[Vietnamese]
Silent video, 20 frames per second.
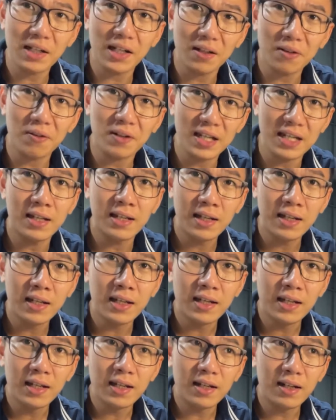calorie
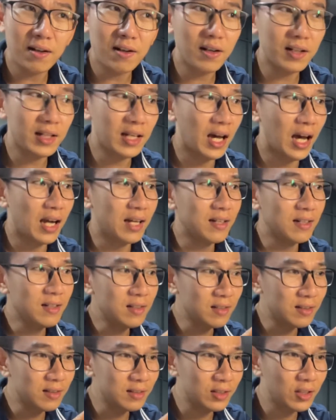nó có thể
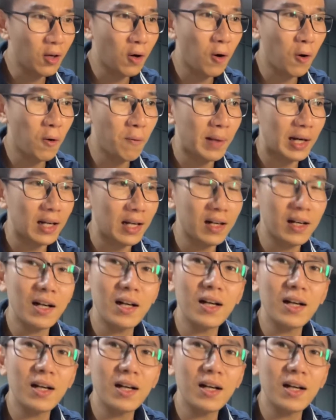đưa vô mà nó